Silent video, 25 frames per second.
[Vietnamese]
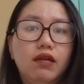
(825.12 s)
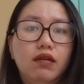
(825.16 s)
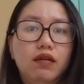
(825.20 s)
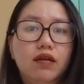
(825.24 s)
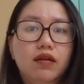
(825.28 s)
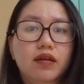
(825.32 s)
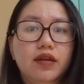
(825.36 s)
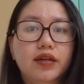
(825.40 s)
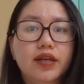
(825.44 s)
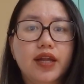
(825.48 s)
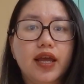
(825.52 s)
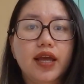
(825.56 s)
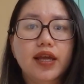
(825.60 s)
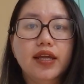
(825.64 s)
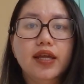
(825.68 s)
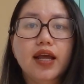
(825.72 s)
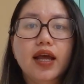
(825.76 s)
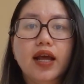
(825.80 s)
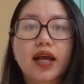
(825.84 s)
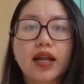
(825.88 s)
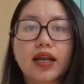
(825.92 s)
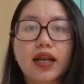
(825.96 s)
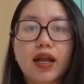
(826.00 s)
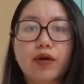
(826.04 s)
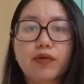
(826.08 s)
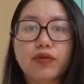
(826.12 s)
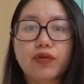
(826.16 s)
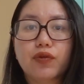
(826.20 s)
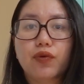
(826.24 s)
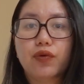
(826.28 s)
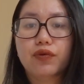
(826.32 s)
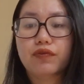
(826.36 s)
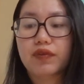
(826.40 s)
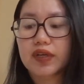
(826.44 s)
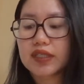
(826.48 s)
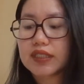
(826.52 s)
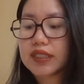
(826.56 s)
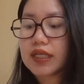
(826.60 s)
À, để à, lau
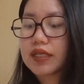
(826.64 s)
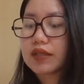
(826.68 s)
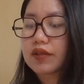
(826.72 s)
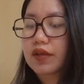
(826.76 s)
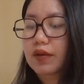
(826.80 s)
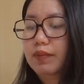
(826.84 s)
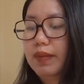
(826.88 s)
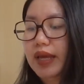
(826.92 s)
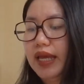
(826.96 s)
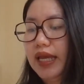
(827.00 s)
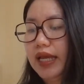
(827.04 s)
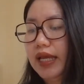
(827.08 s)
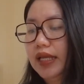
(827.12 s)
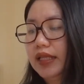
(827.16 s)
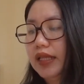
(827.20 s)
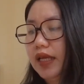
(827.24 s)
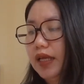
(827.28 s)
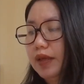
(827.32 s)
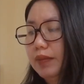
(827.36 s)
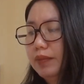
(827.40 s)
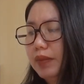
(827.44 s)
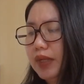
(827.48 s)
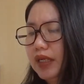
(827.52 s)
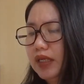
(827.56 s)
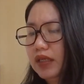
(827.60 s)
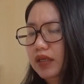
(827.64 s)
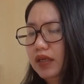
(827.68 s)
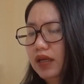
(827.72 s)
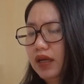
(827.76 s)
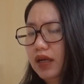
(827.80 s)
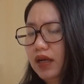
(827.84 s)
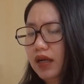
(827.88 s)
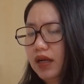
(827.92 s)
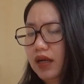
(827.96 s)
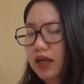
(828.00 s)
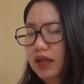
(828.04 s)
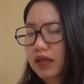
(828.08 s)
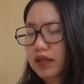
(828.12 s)
chùi vệ sinh cho bé thì mình
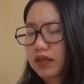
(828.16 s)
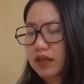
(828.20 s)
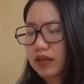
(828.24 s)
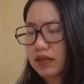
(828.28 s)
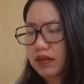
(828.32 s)
à,